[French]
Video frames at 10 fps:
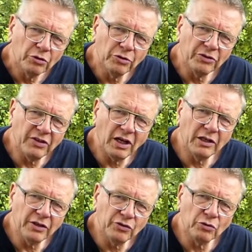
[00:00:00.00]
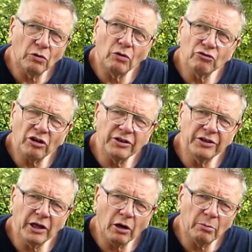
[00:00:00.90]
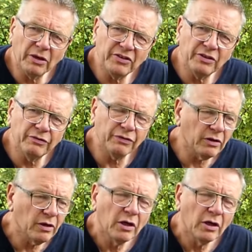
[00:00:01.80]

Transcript: de celles qui sont en jardinière, en massif,